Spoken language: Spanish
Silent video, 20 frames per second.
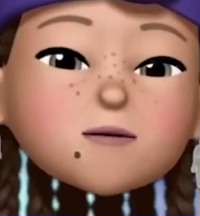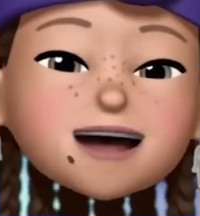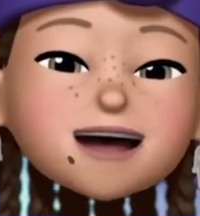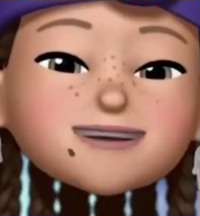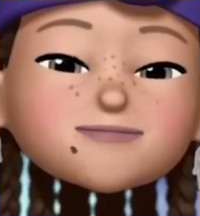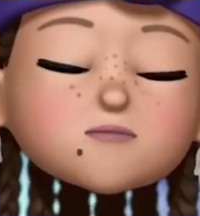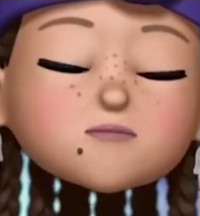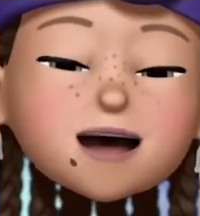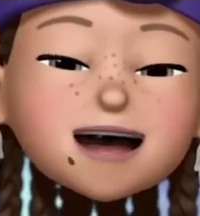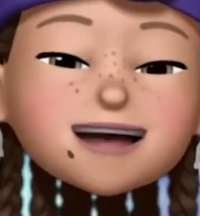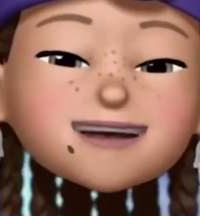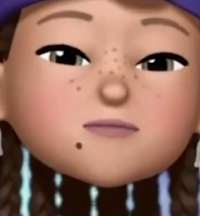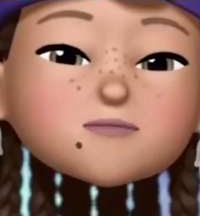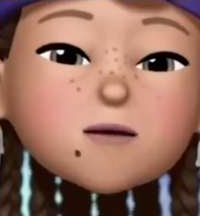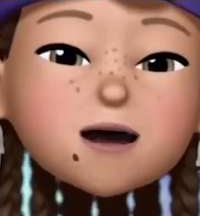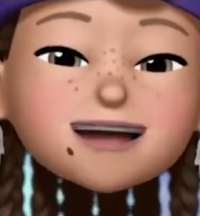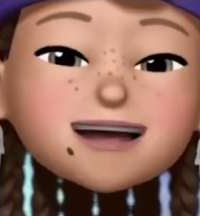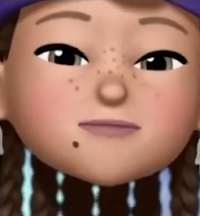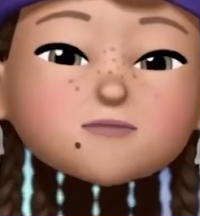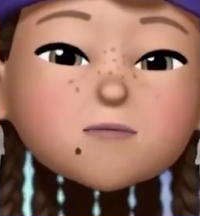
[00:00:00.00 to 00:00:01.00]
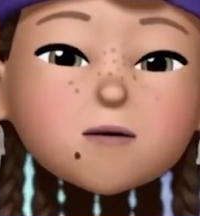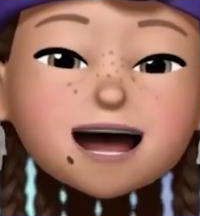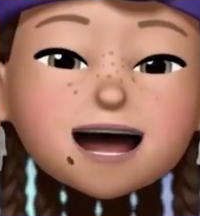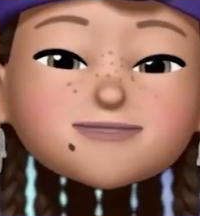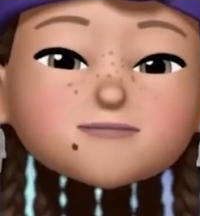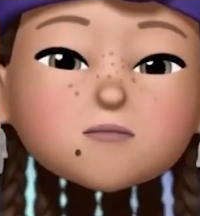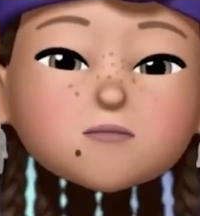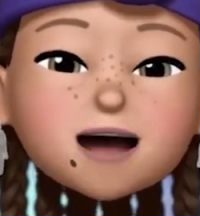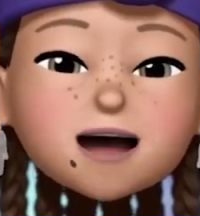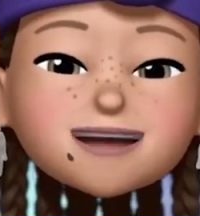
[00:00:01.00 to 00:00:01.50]
que pueden poner en riesgo
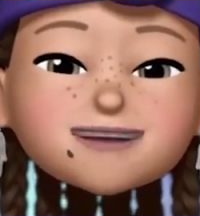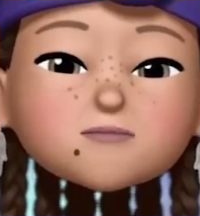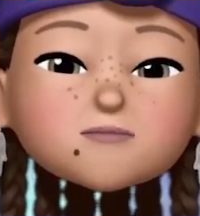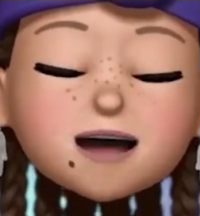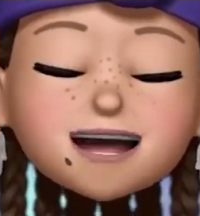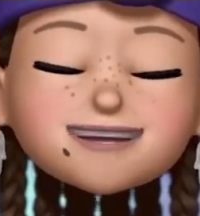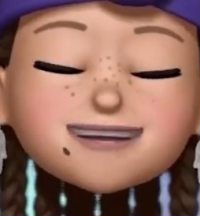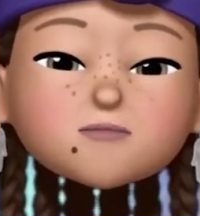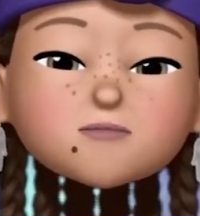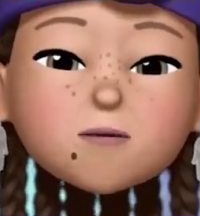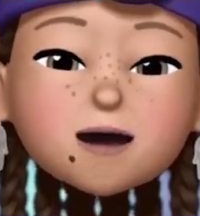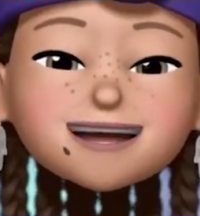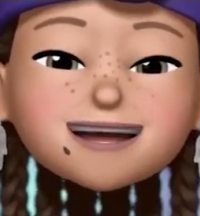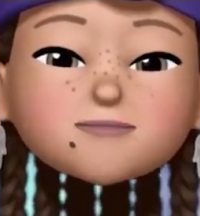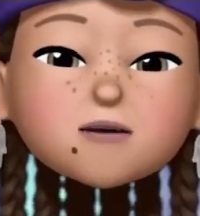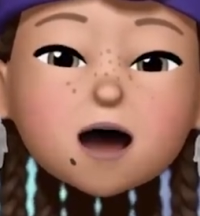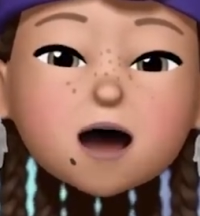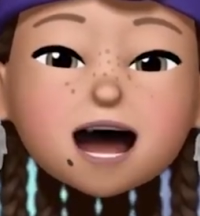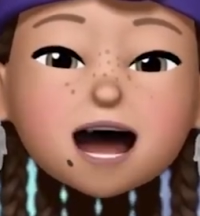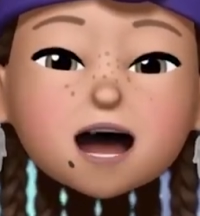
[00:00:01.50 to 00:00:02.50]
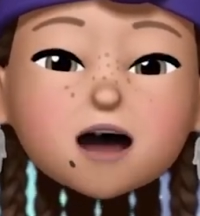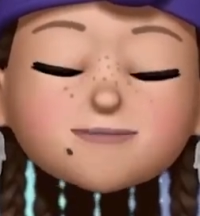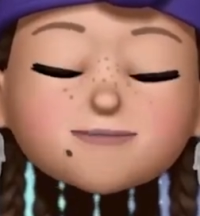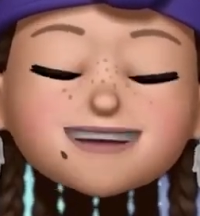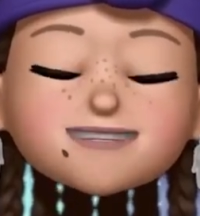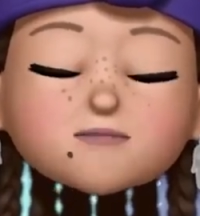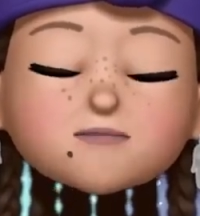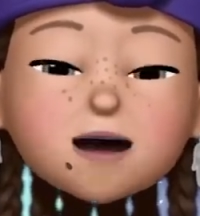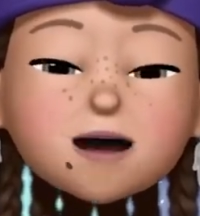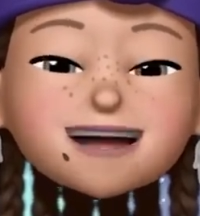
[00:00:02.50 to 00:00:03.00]
tu relación de pareja,
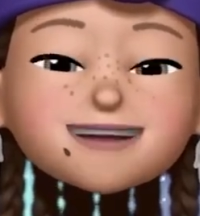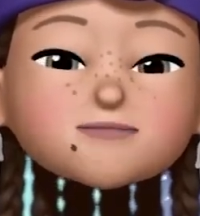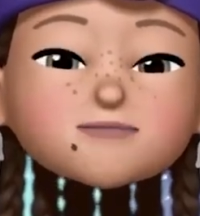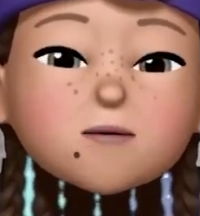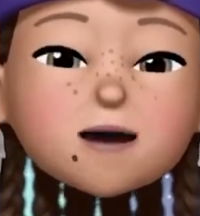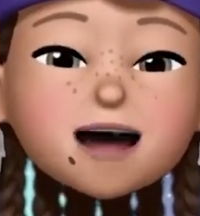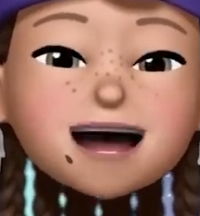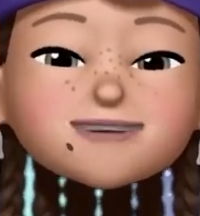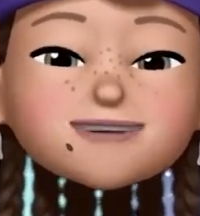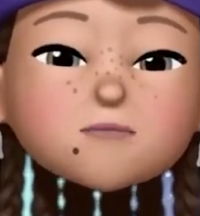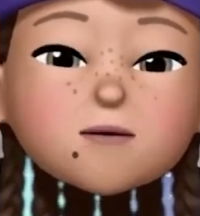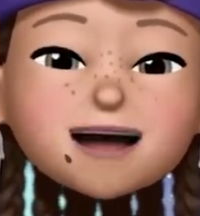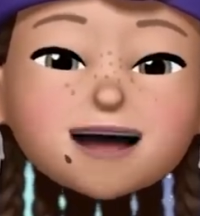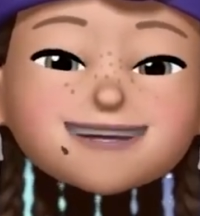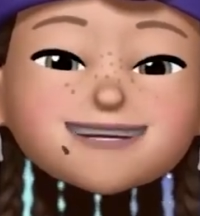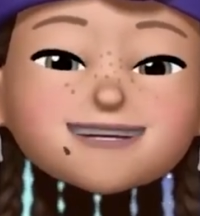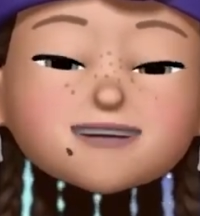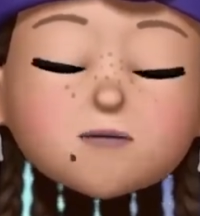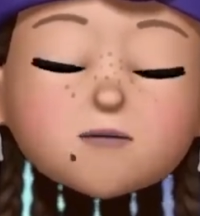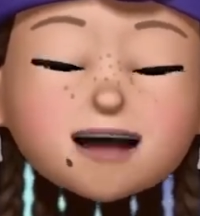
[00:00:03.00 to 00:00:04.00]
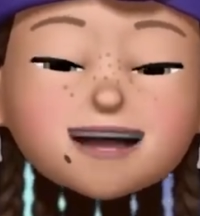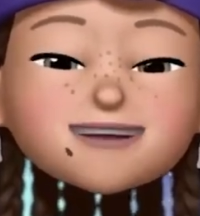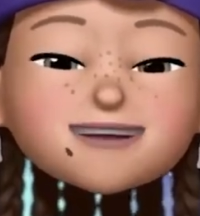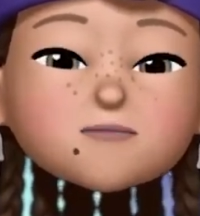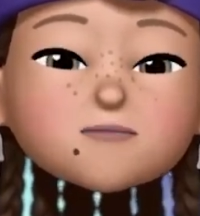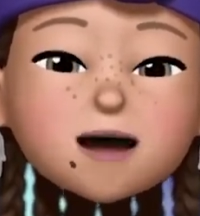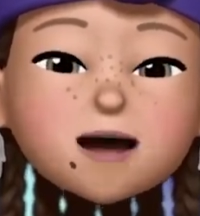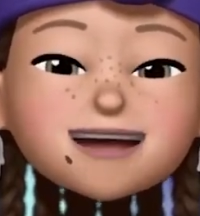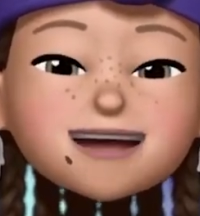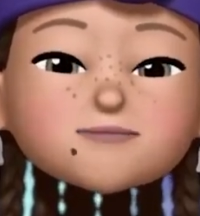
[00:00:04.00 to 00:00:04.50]
si es que la tienes, debes ir
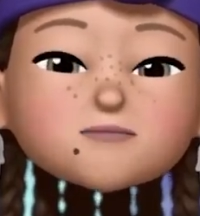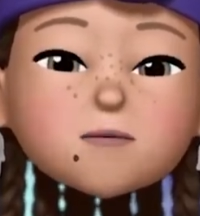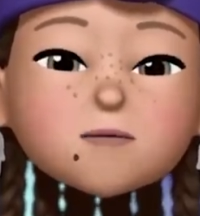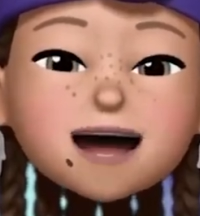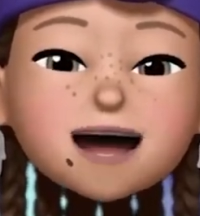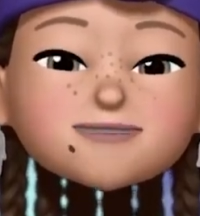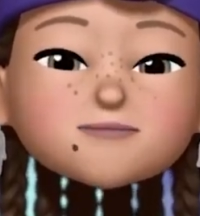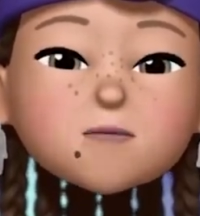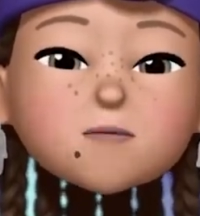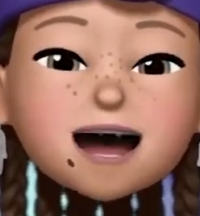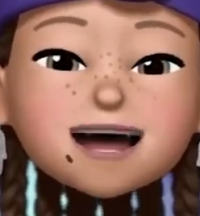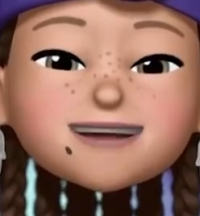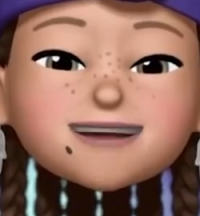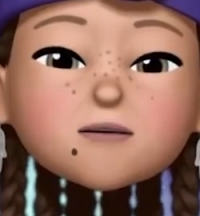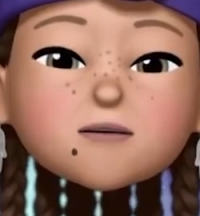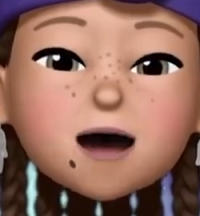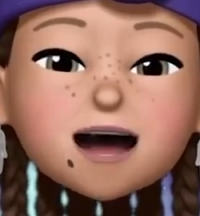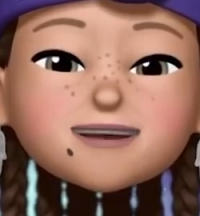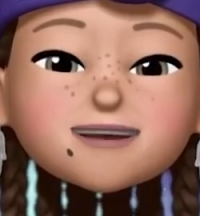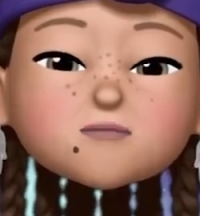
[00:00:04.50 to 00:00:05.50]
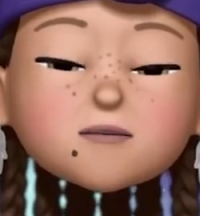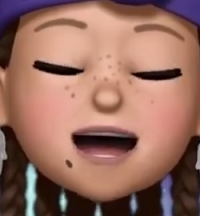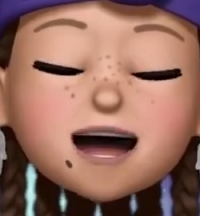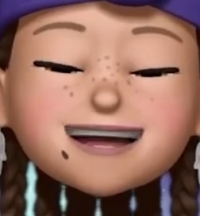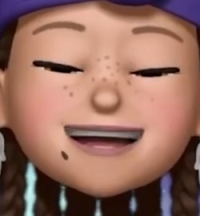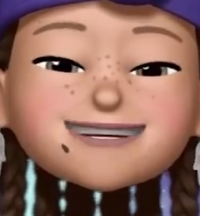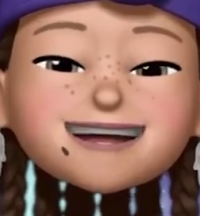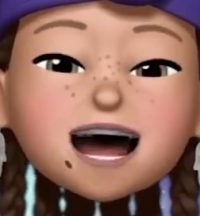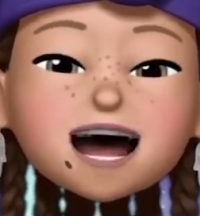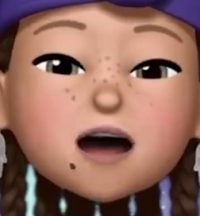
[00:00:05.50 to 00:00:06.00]
siempre con la verdad por
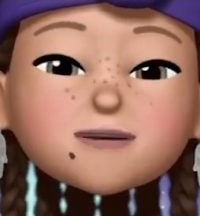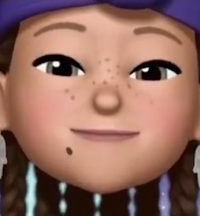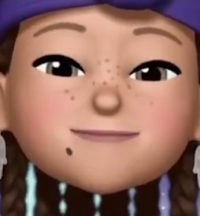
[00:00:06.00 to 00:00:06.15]
delante